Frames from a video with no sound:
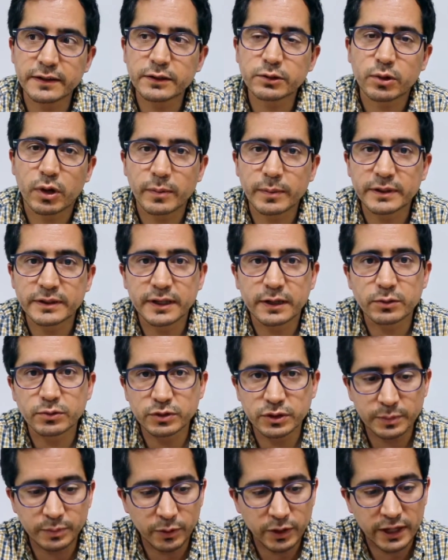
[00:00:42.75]
eventualmente
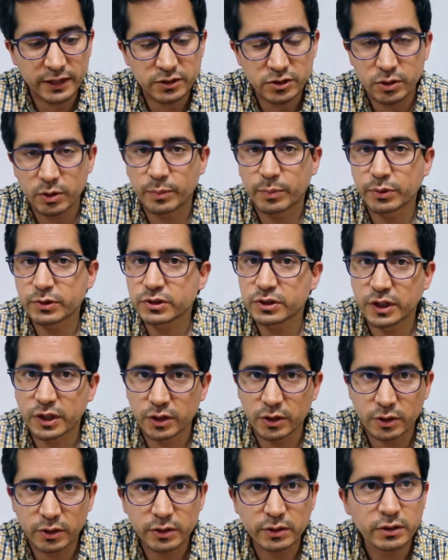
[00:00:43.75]
algún tipo de acción
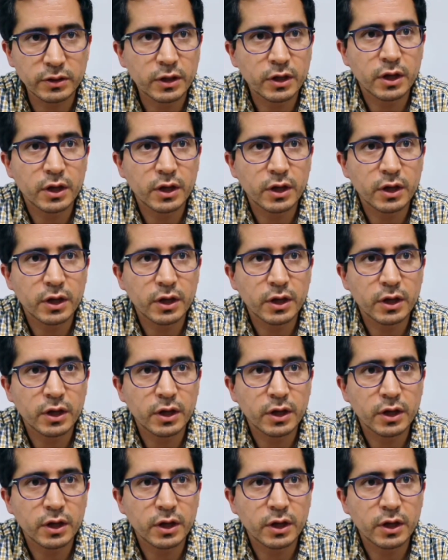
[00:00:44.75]
posterior